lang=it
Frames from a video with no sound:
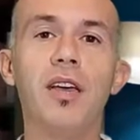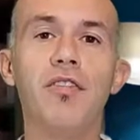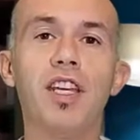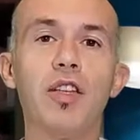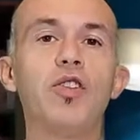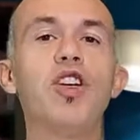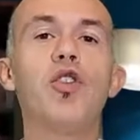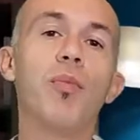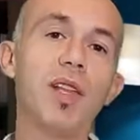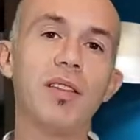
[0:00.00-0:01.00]
vi chiedo di
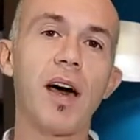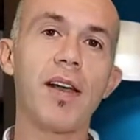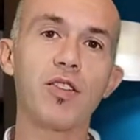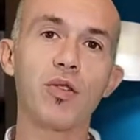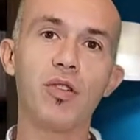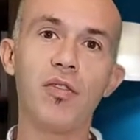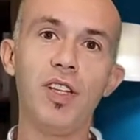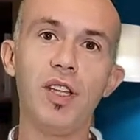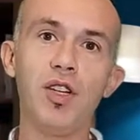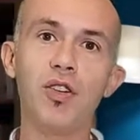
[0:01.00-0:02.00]
commentare sotto il
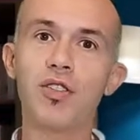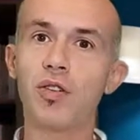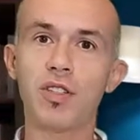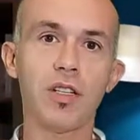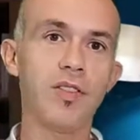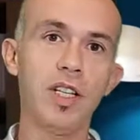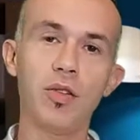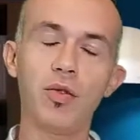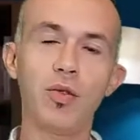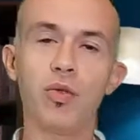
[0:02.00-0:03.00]
video se lo state vedendo
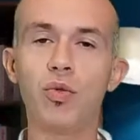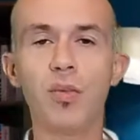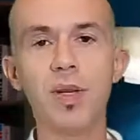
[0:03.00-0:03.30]
su YouTube,